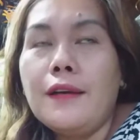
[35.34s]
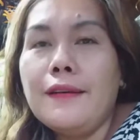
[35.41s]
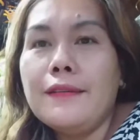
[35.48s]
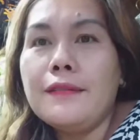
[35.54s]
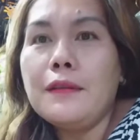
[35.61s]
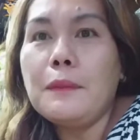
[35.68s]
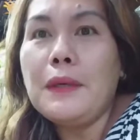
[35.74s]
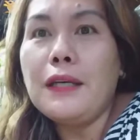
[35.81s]

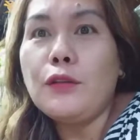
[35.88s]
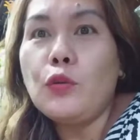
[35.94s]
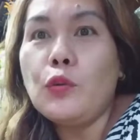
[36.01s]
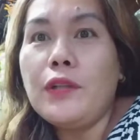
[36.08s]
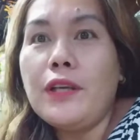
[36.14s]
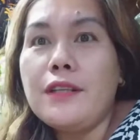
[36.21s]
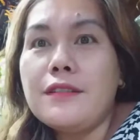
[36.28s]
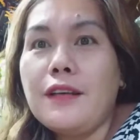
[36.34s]
Sa mga
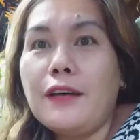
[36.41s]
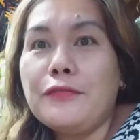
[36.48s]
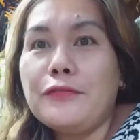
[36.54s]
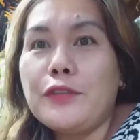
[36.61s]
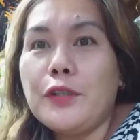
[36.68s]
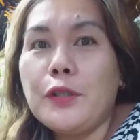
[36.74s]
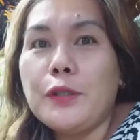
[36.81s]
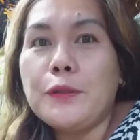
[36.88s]
2 days
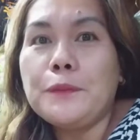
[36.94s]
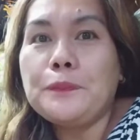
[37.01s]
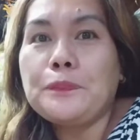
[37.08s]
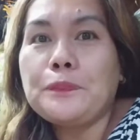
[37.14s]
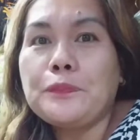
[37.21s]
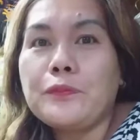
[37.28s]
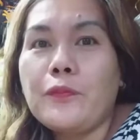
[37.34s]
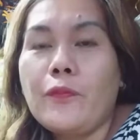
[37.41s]
after,
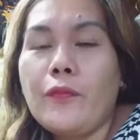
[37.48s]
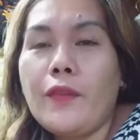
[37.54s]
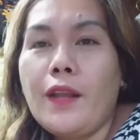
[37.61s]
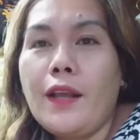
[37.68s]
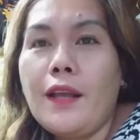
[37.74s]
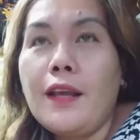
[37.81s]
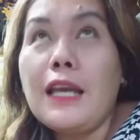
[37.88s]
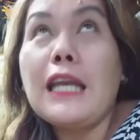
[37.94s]

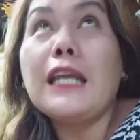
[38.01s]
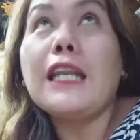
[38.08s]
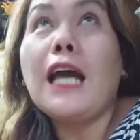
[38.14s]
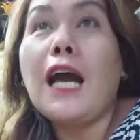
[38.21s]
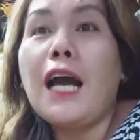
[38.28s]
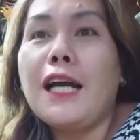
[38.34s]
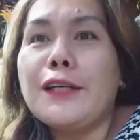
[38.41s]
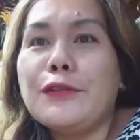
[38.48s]

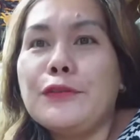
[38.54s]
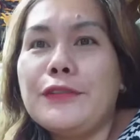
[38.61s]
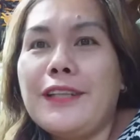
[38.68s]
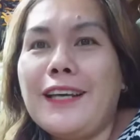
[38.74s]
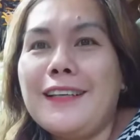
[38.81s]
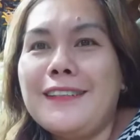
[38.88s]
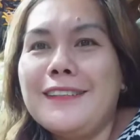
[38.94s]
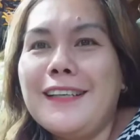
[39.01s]
inahang ko
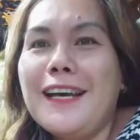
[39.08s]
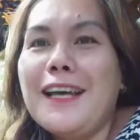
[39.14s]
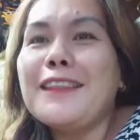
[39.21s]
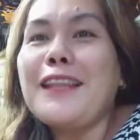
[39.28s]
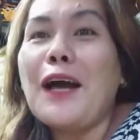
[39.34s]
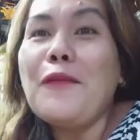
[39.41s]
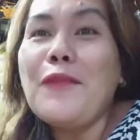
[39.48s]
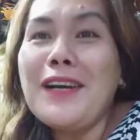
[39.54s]
na.
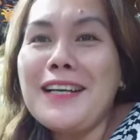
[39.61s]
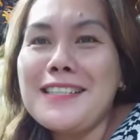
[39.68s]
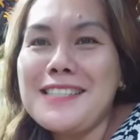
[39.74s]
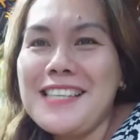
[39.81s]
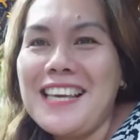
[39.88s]
Tama nga si,